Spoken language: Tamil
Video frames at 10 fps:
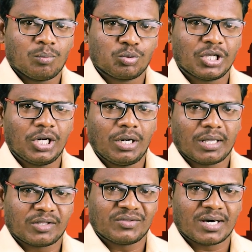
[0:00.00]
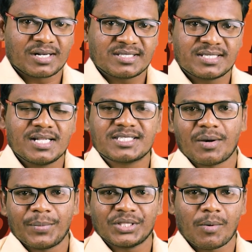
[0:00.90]
முதல் அதாவது அரசியல்
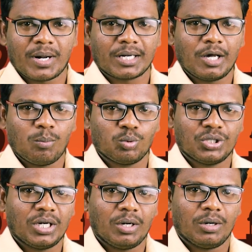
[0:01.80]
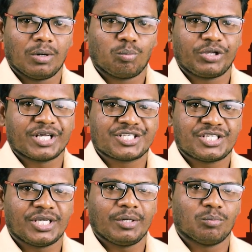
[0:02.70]
சம்பந்தமான முதல்
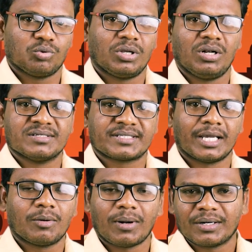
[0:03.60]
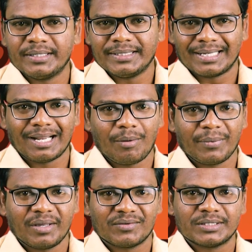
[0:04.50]
முயற்சி முதல் செயல்பாடு
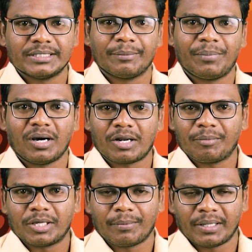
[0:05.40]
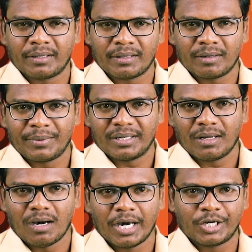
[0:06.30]
எல்லாமே வந்து எப்போ ஆரம்பிக்கப்படுகிறது
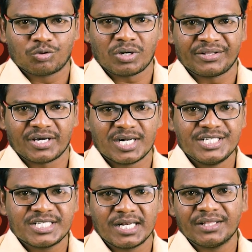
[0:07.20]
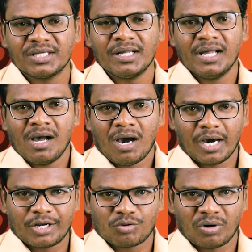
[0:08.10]
அப்படின்னா ஆயிரத்தி தொள்ளாயிரத்தி அஞ்சுலேருந்து
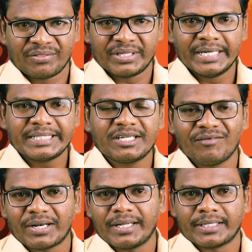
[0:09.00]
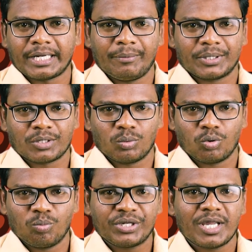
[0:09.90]
ஆயிரத்தி தொள்ளாயிரத்தி எட்டு வரை நடைபெற்ற
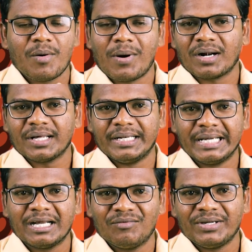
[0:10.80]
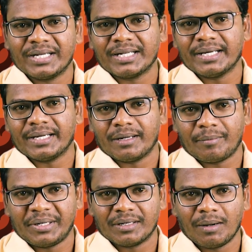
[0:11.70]
ஒரு முக்கியமான நிகழ்வு என்ன
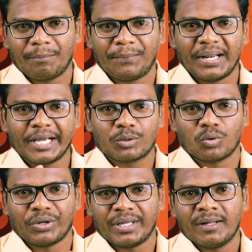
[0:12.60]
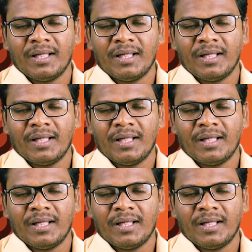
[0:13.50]
அப்படின்னா பிளேக் நோய்